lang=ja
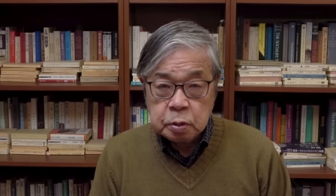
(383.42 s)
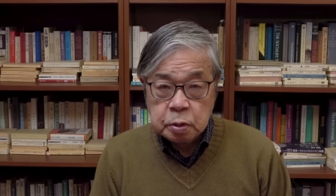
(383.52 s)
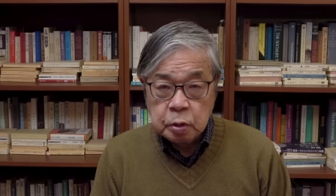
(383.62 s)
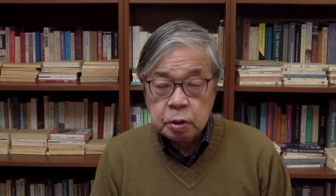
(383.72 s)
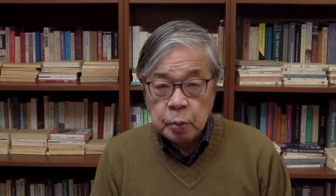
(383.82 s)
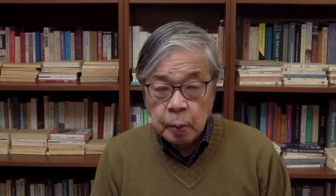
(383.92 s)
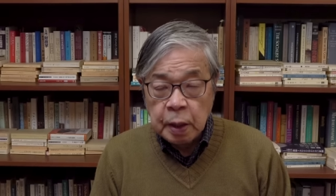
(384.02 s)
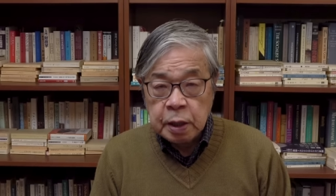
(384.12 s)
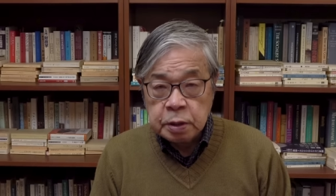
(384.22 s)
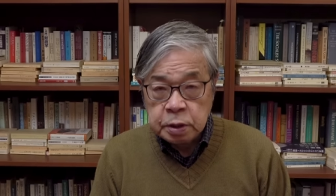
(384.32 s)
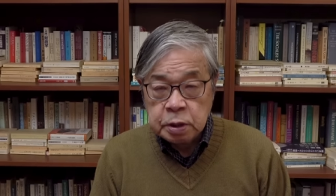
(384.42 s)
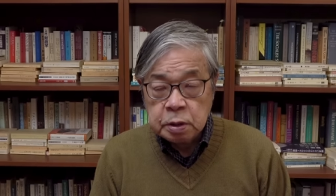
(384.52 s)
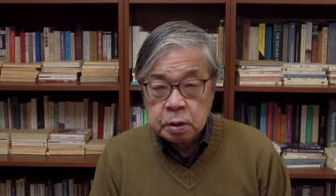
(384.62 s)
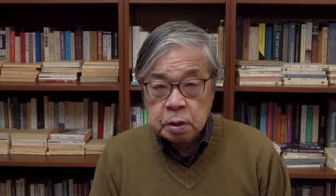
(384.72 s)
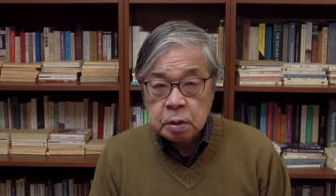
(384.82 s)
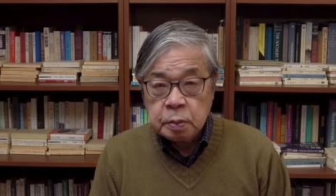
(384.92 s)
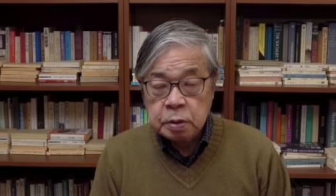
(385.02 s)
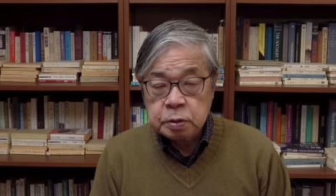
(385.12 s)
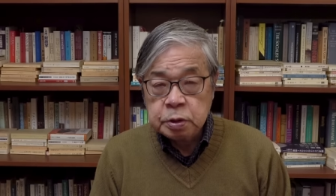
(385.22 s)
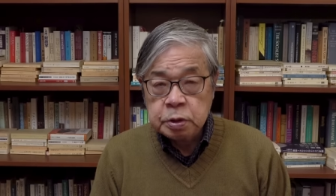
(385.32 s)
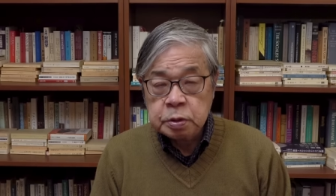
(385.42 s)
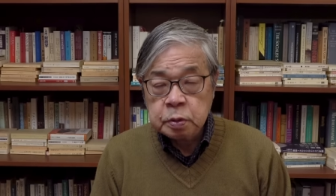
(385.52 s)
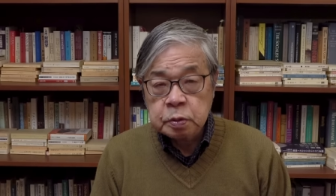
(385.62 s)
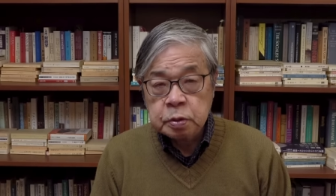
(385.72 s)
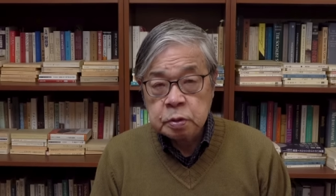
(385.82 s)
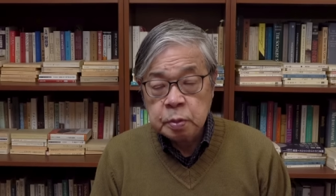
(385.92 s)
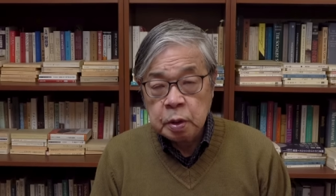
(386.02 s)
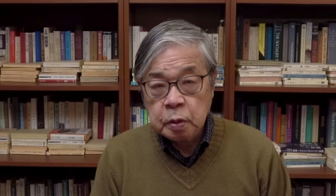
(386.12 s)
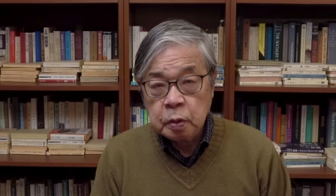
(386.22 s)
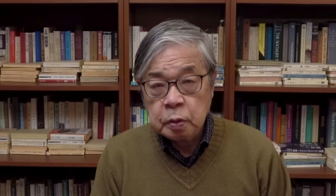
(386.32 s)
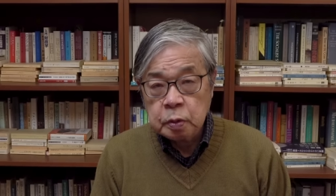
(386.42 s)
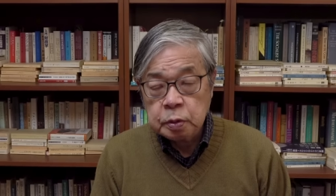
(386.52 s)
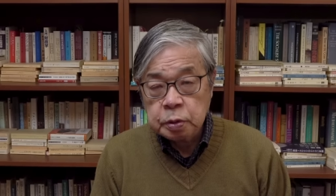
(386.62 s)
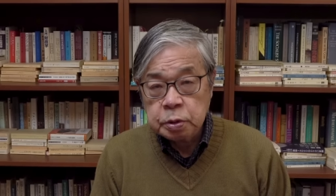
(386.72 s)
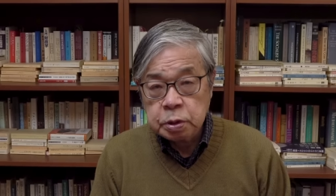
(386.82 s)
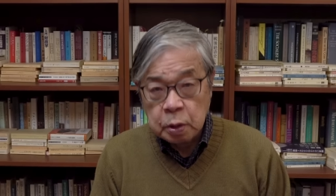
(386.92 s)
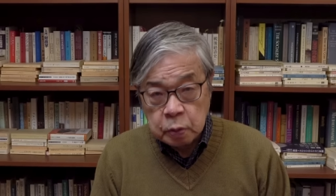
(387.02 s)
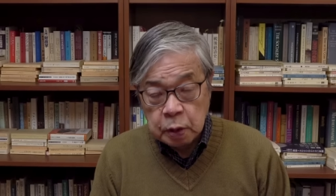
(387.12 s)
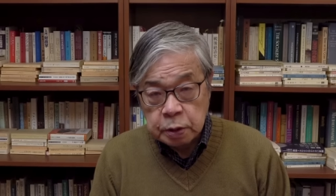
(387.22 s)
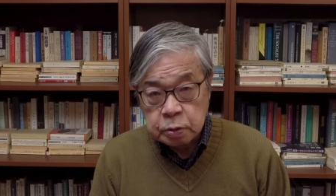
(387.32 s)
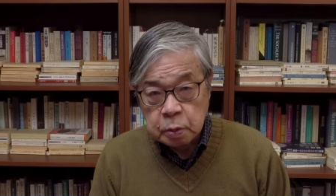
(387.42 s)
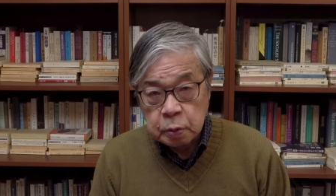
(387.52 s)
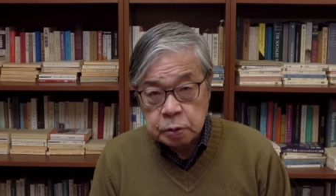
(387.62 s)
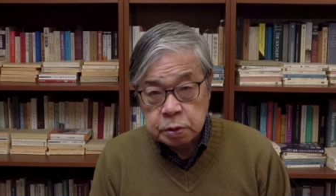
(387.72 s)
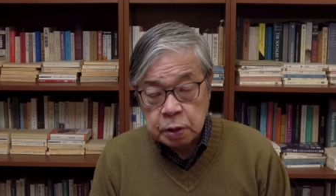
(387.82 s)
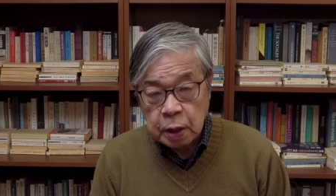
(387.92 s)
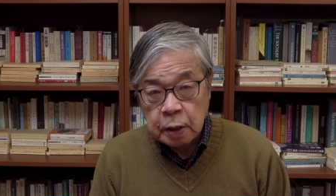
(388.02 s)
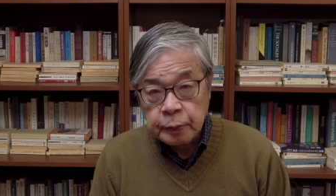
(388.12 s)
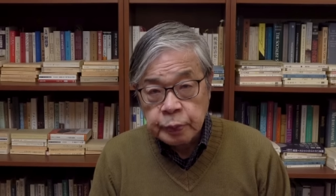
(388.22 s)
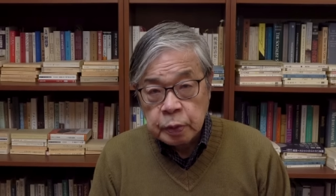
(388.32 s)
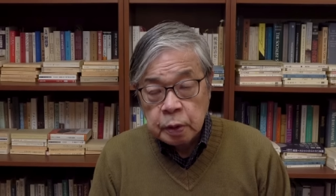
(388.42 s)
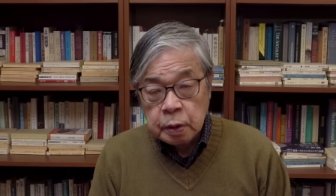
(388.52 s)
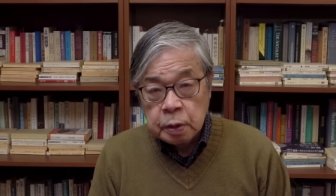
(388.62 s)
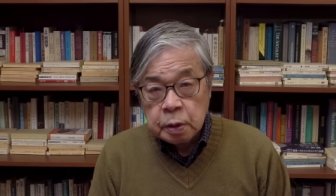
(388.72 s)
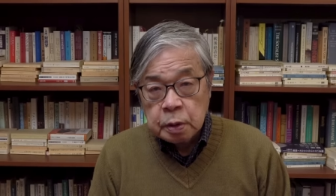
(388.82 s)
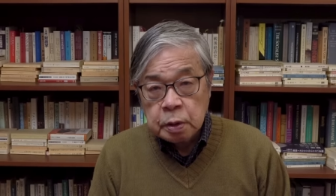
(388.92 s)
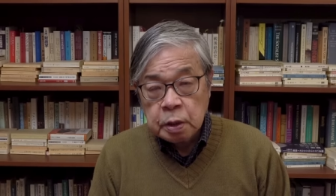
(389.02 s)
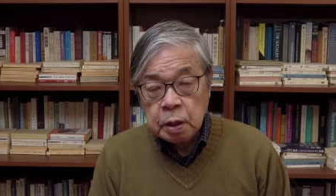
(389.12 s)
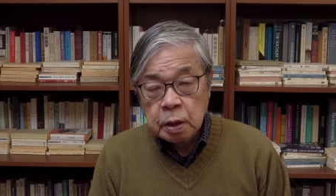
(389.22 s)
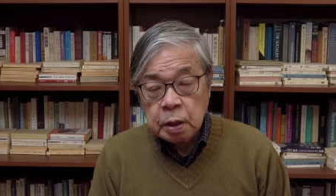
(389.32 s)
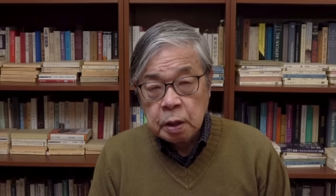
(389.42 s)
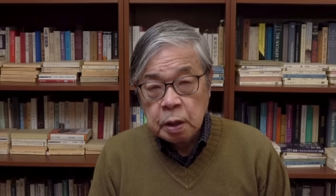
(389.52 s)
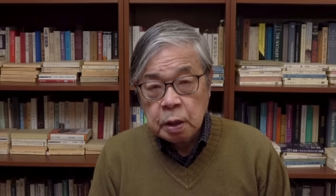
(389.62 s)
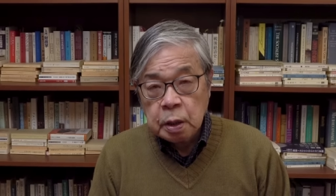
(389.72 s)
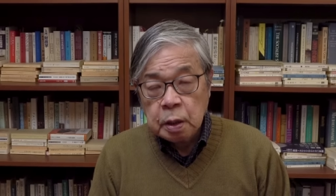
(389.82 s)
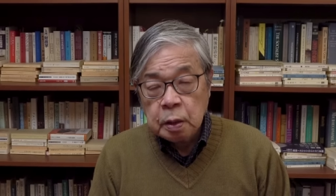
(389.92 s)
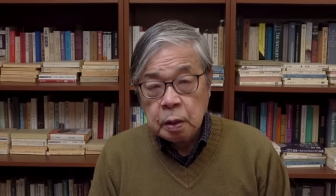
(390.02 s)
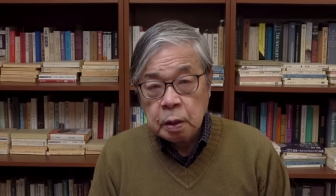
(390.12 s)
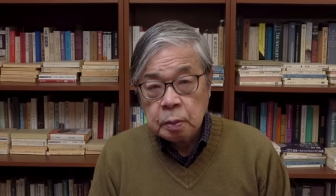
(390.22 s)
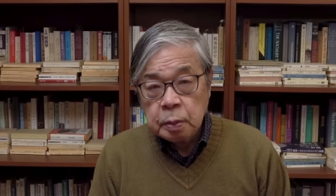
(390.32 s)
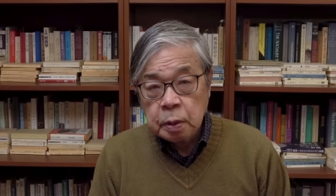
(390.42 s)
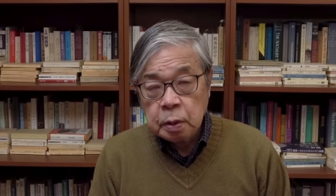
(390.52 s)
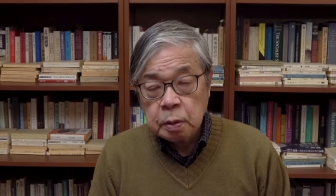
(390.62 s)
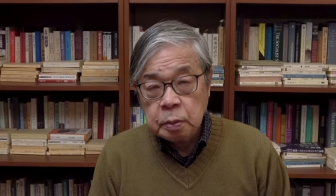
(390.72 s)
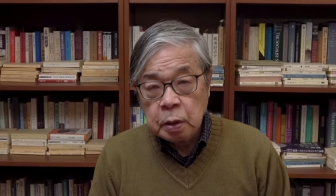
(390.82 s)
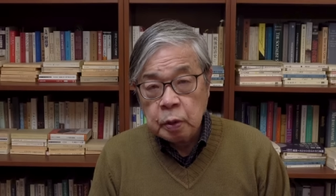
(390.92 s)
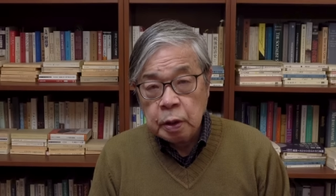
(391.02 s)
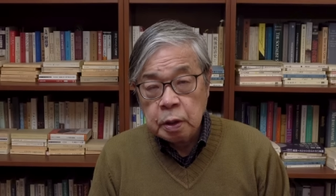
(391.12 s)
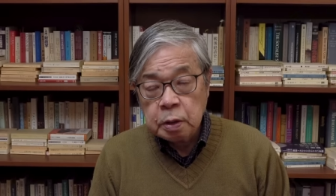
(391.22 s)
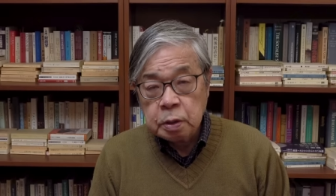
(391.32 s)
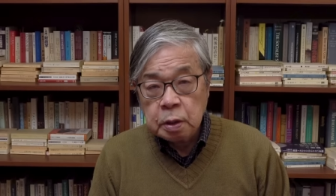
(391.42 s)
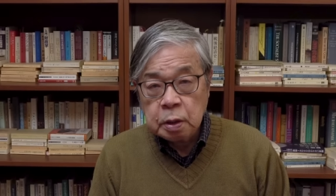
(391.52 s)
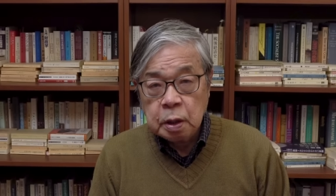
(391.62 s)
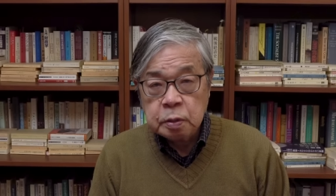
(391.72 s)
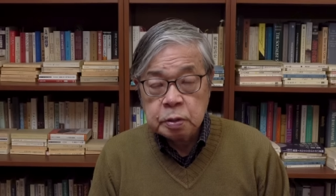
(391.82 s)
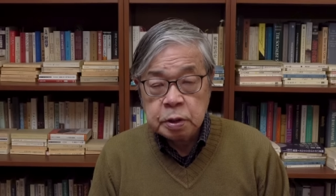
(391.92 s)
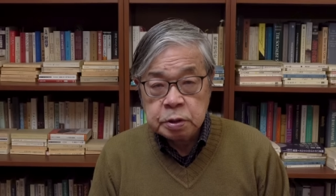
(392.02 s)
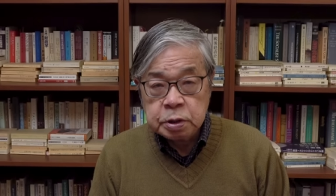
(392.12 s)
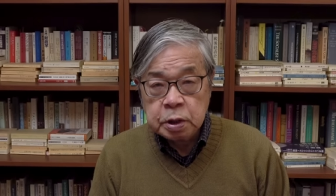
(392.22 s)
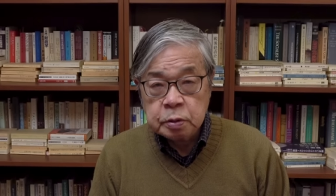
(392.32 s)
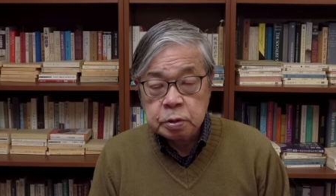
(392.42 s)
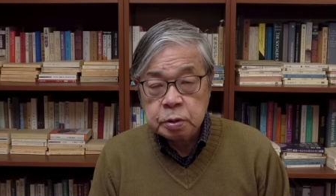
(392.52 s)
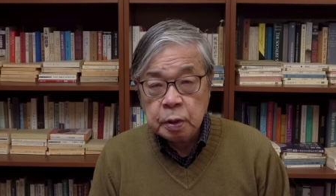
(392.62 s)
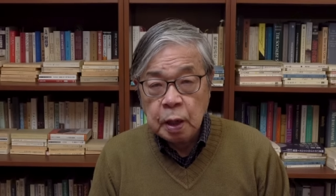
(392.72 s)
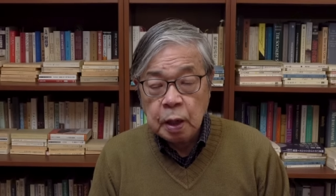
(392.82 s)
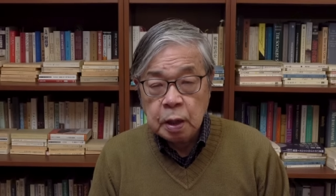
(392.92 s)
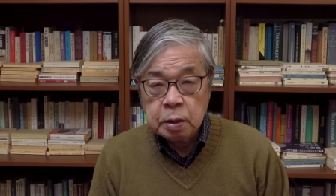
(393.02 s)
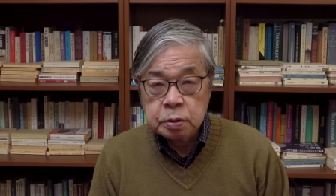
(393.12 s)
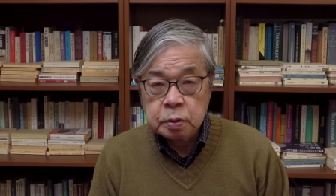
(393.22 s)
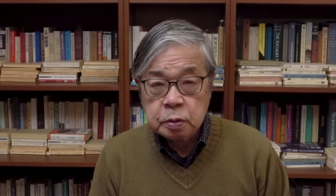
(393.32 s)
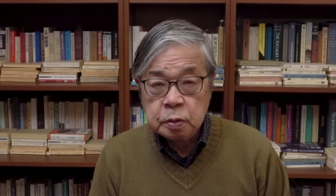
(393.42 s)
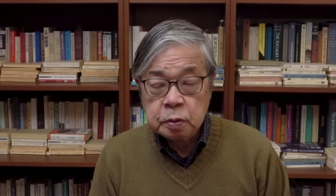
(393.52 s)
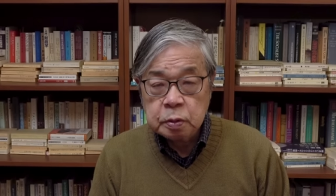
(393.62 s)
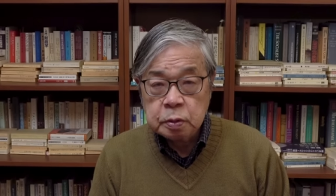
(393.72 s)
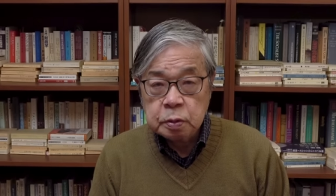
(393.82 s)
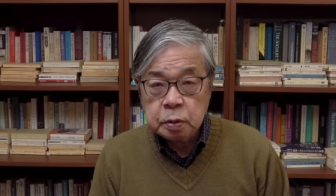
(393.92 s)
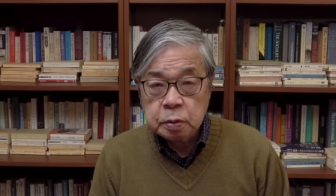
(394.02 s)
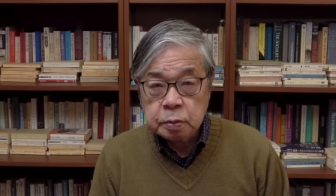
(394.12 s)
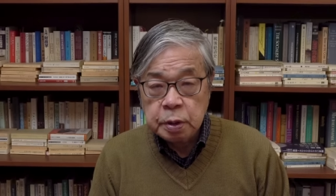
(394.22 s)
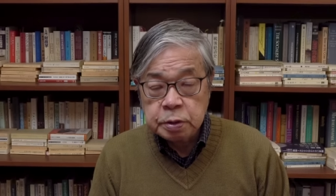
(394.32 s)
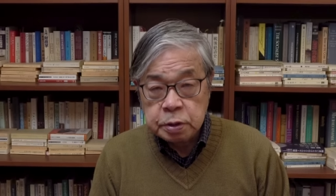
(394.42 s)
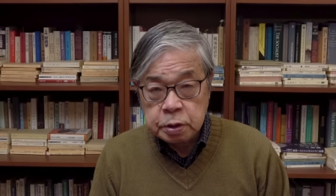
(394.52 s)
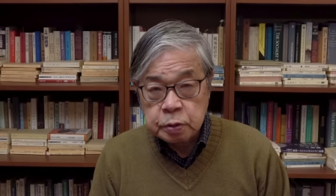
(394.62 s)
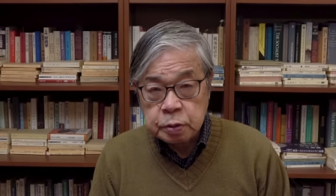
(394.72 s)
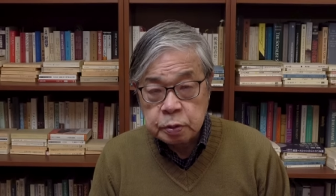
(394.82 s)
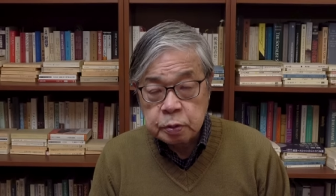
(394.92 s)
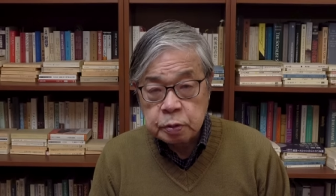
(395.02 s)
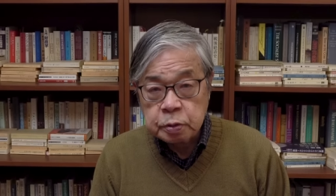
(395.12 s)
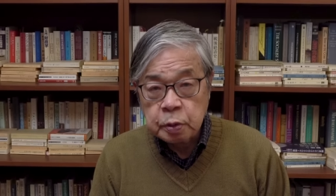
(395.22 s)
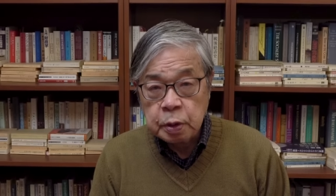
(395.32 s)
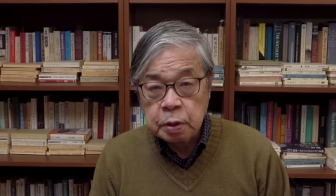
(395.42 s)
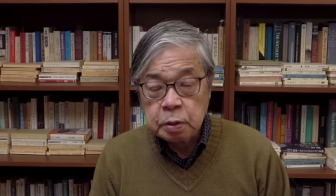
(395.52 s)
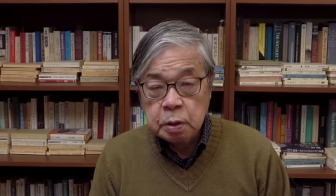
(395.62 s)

よりも前に、まず真相の究明をした方がいいと思うんですね。で、まあ、これ、あの、刑事事件としては、その、面積をするというのは、